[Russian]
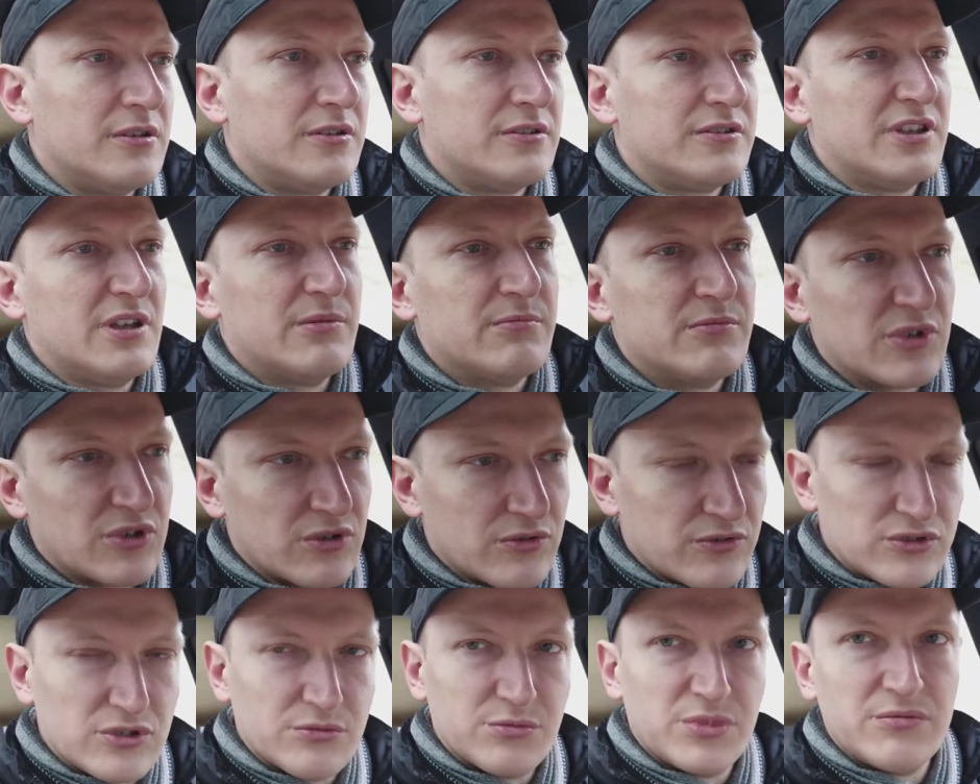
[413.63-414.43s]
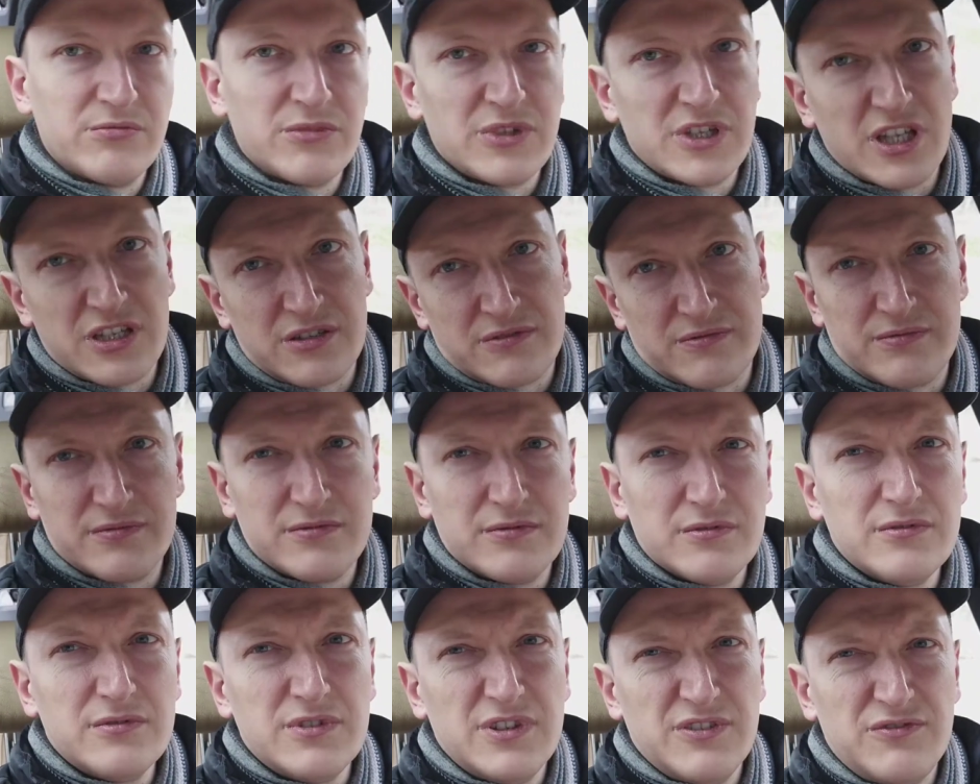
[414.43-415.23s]
сам могу все применять.
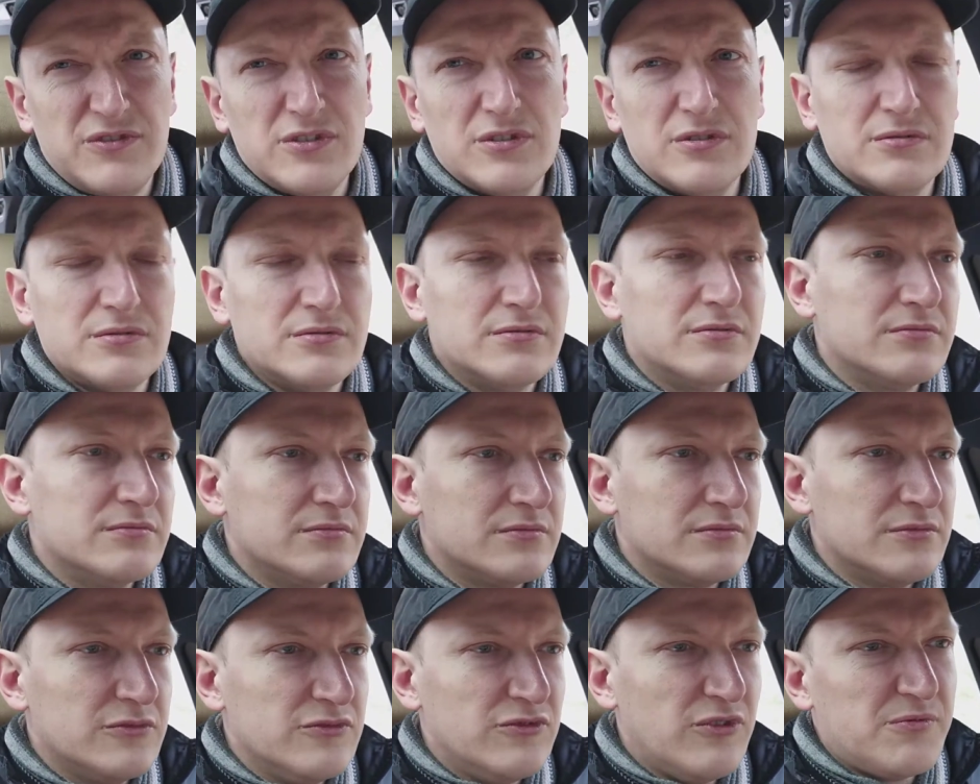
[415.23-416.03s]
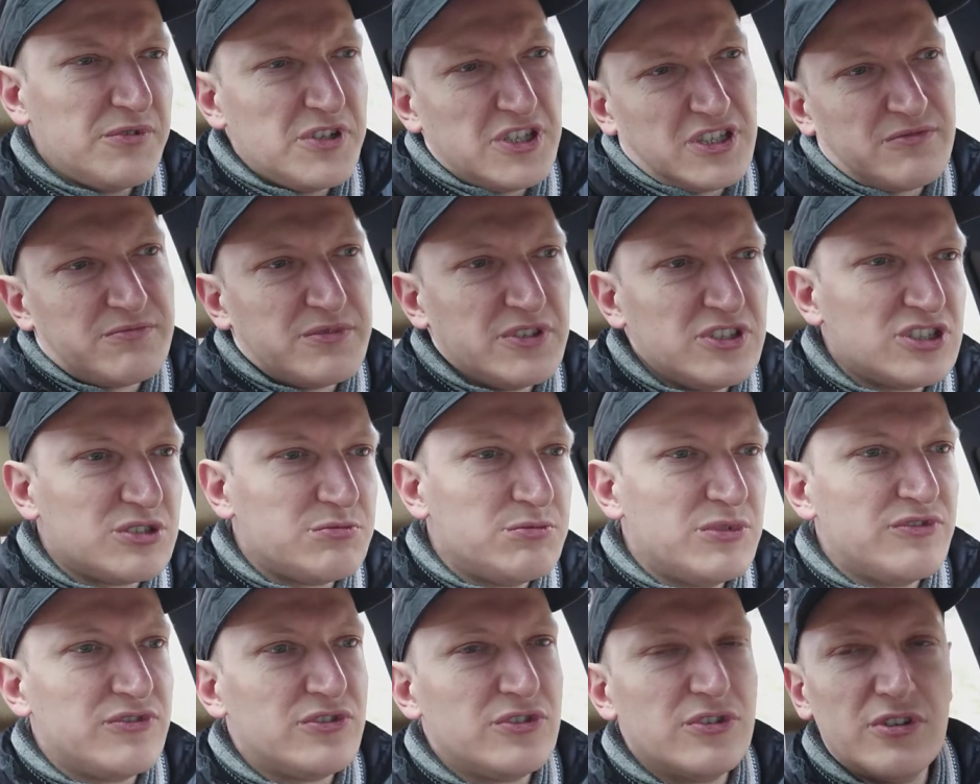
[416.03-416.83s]
Ну, не все. Ну, вообще-то, в
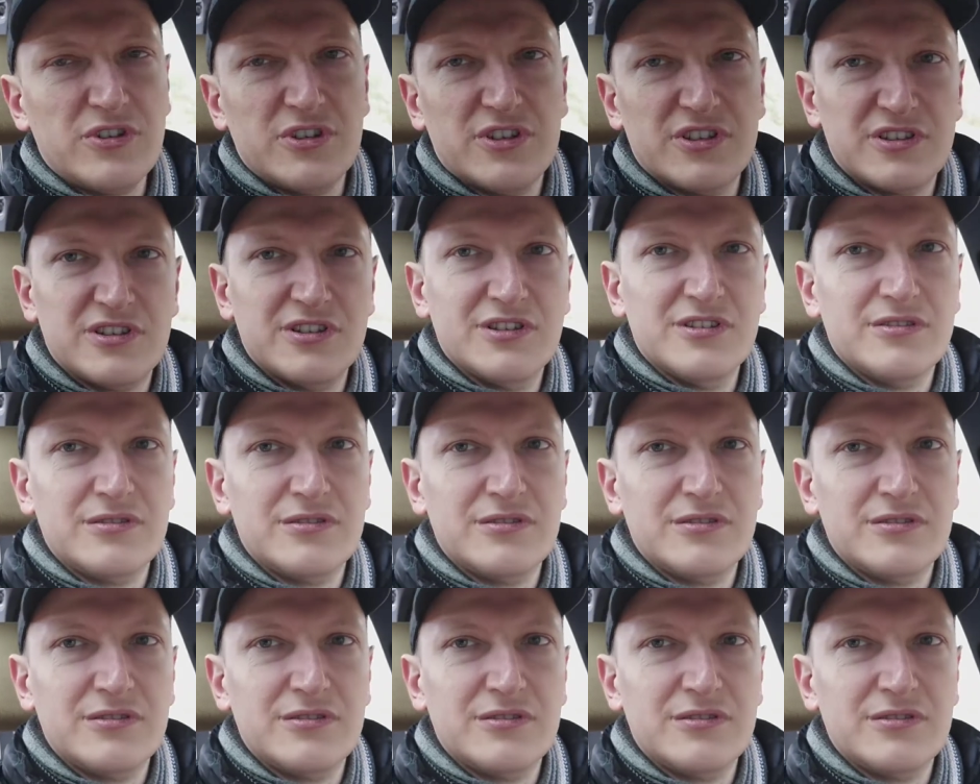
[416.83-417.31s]
принципе, все, если...